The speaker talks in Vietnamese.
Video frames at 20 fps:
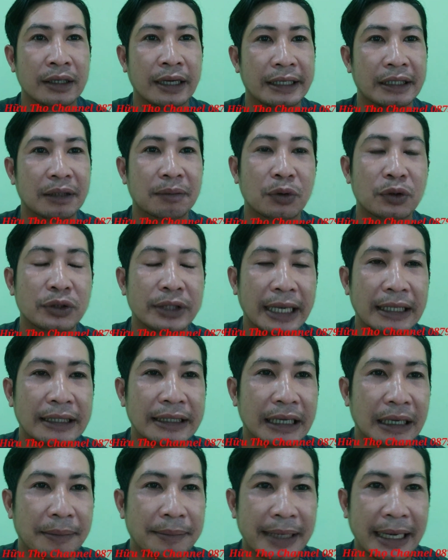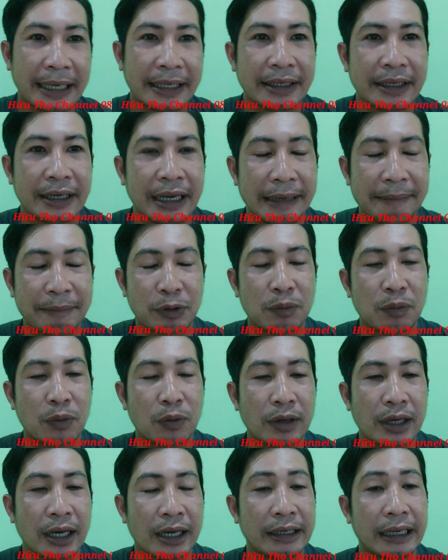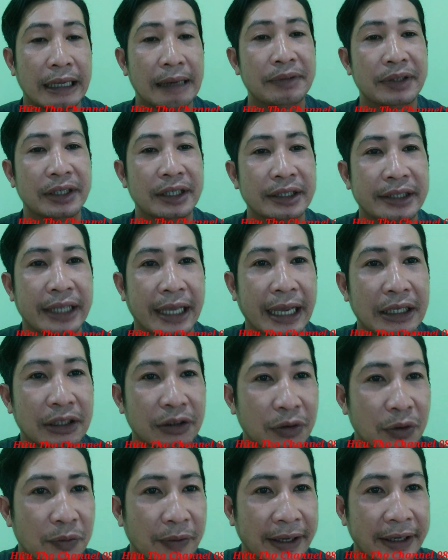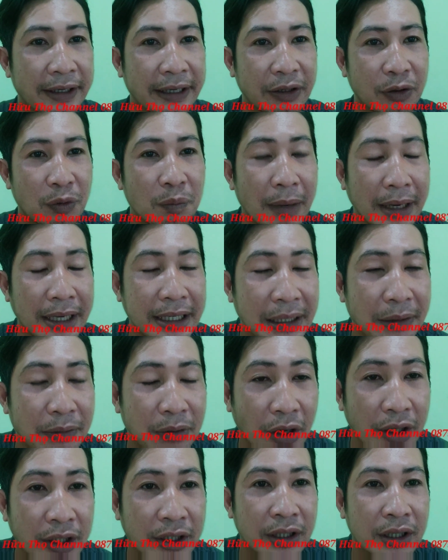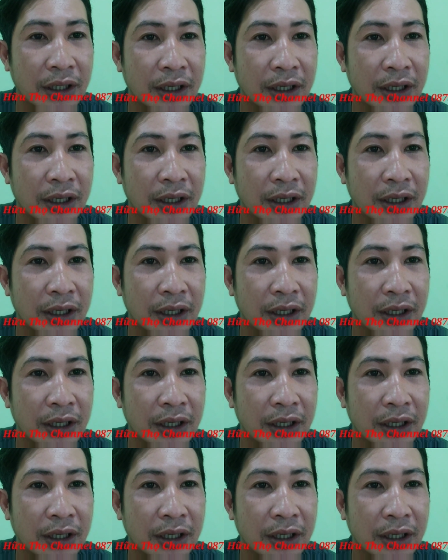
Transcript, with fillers: thì trong buổi sáng ngày hôm nay em cũng muốn lên là em chia sẻ cho quý vị thì cũng bấy nhiêu thôi